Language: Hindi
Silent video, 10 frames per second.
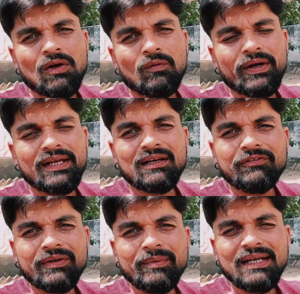वहीं अगर
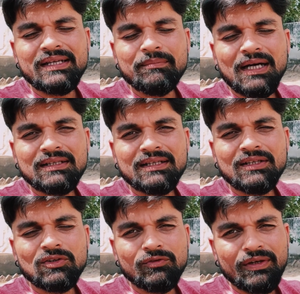फीमेल की बात
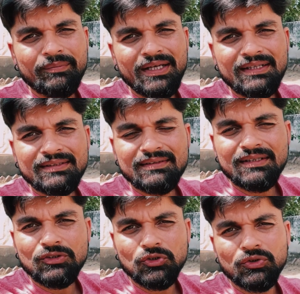करें तो फीमेल की
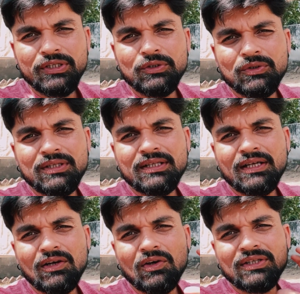सिंग छोटी होती
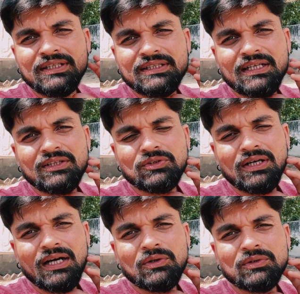है और नीचे का जो
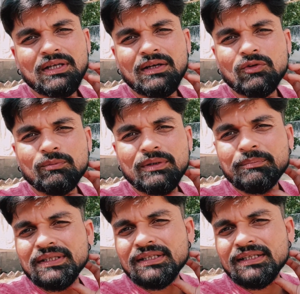गाल होता है वो भी
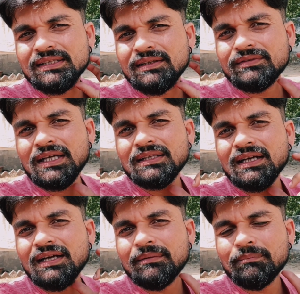पीछे की तरफ
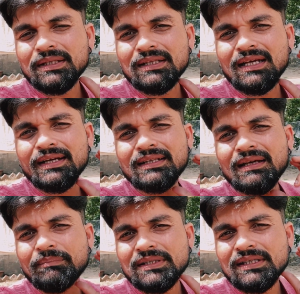जाता है पतला रहता
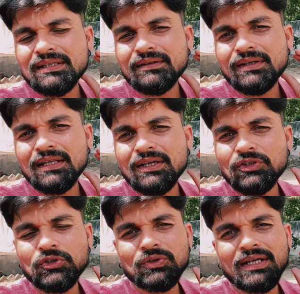है पीछे की तरफ जाता है
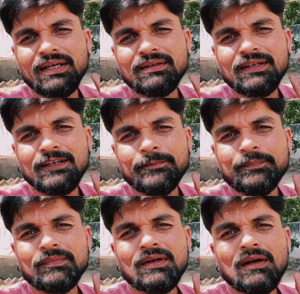और छोटा रहता
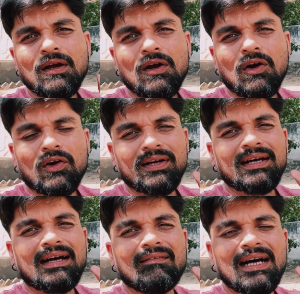है और
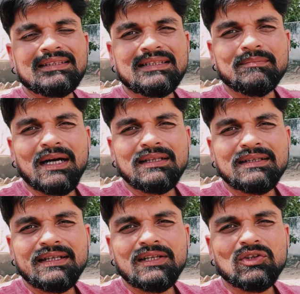अगर आवाज़ की बात
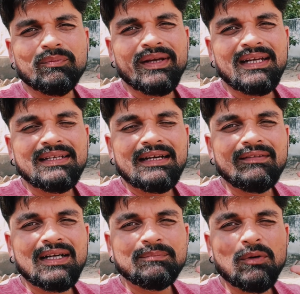करें तो मेल की
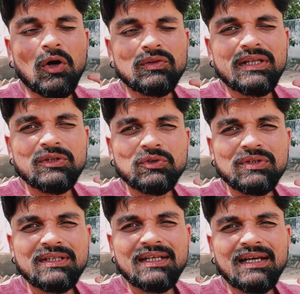आवाज़ बहुत तेज़
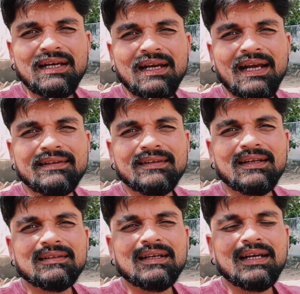होती है ऐसा
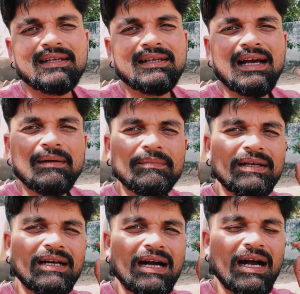लगता है कि
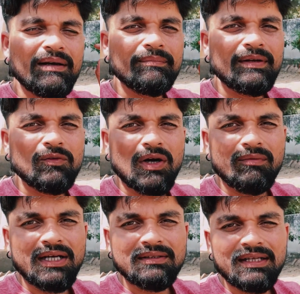आपके कान में वो
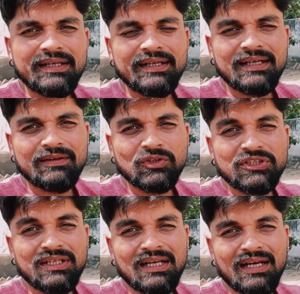आवाज़ लग रही है अगर वो
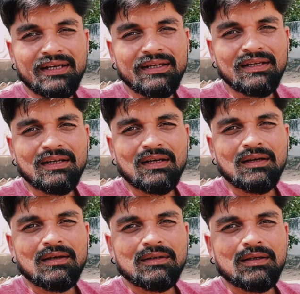चिल्लाए
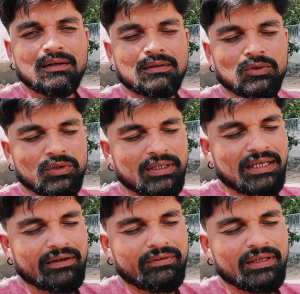क्योंकि
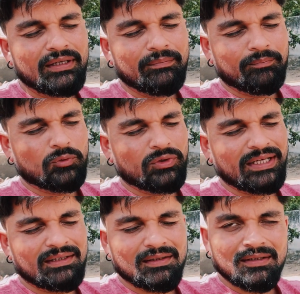काफ़ी
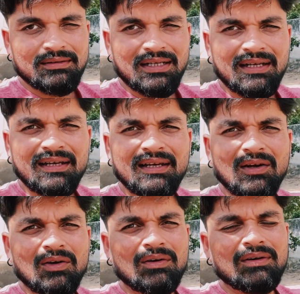प्रोटेक्ट करता है
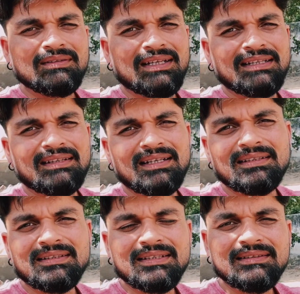और ज़रा ज़रा
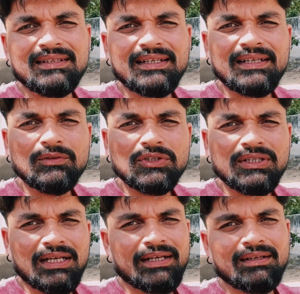सी चीज़ देख के वो
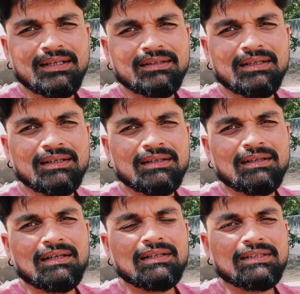चिल्लाने लगता है
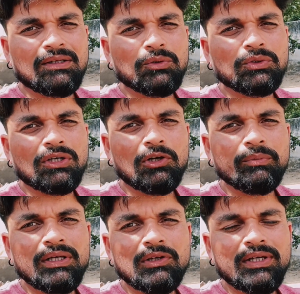चाहे कुत्ता हो
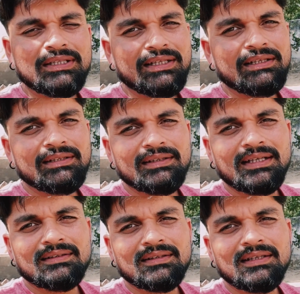बिल्ली हो एक तरीके से
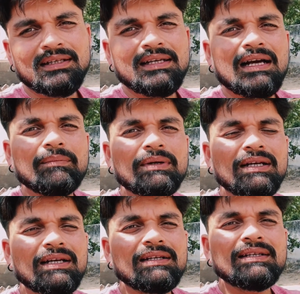कह सकते हैं कि आपके
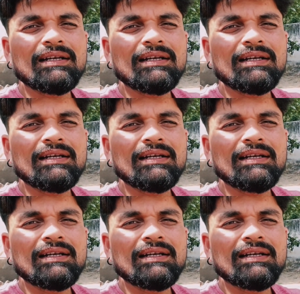घर की